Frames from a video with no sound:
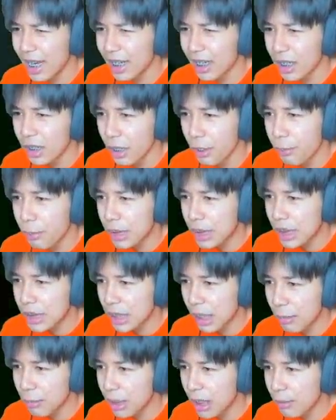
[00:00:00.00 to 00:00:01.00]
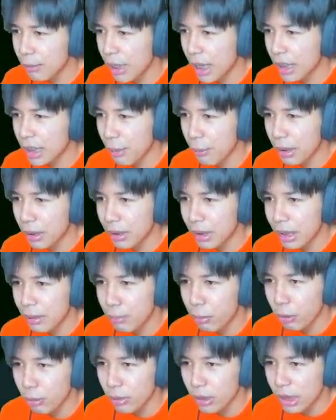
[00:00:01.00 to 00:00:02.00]
เฮ้ยไม่ใช่เซิร์ฟเดิมนะแต่มันเล่นผ
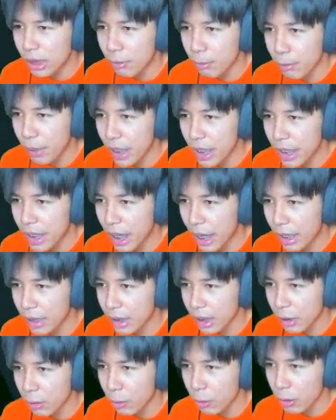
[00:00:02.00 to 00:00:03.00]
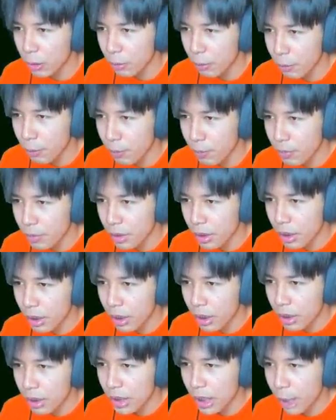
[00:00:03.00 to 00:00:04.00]
ลเหมือนเดิมเป๊ะเลยอ่ะแต่ละคน
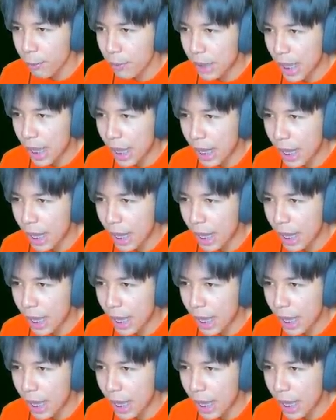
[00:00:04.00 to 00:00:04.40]
ได้เวลา